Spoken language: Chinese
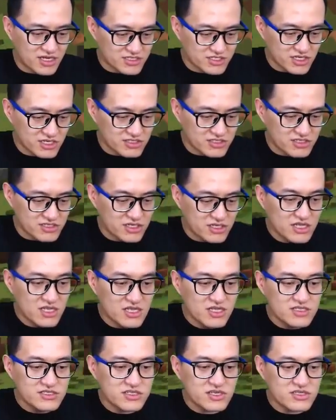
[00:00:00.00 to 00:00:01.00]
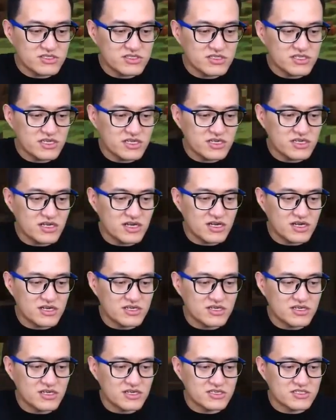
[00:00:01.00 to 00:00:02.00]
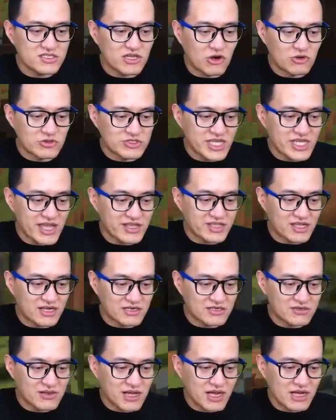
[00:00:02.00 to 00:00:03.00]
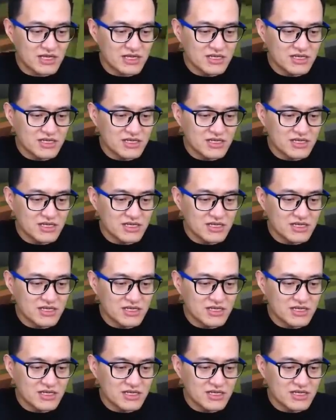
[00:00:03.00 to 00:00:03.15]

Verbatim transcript: 像是像是那个草剑呢，是吧？